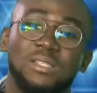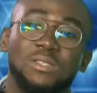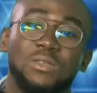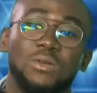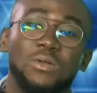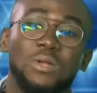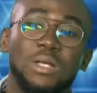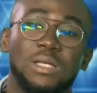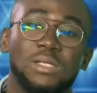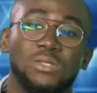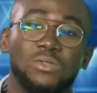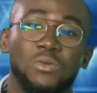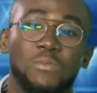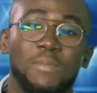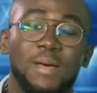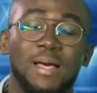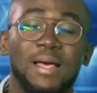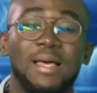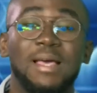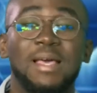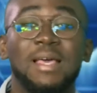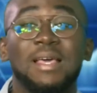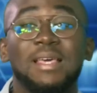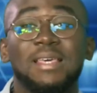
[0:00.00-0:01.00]
de
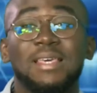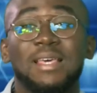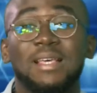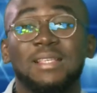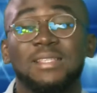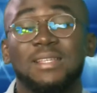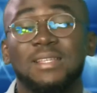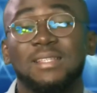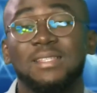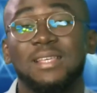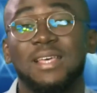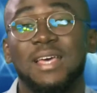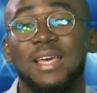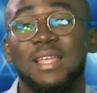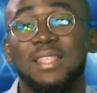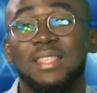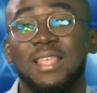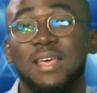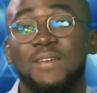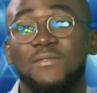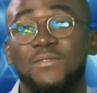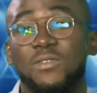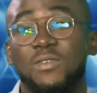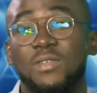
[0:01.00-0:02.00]
l'estomac, qui est censée
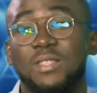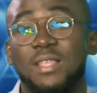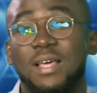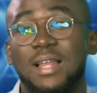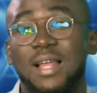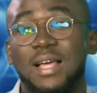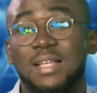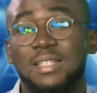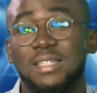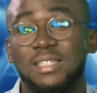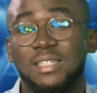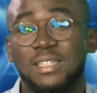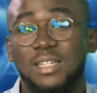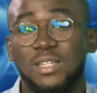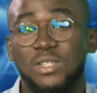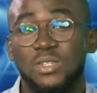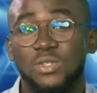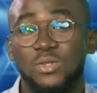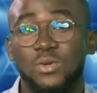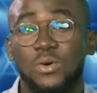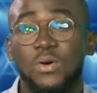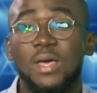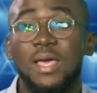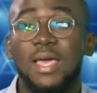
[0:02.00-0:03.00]
intervenir dans la
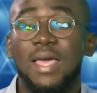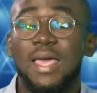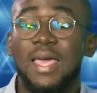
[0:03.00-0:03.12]
digestion,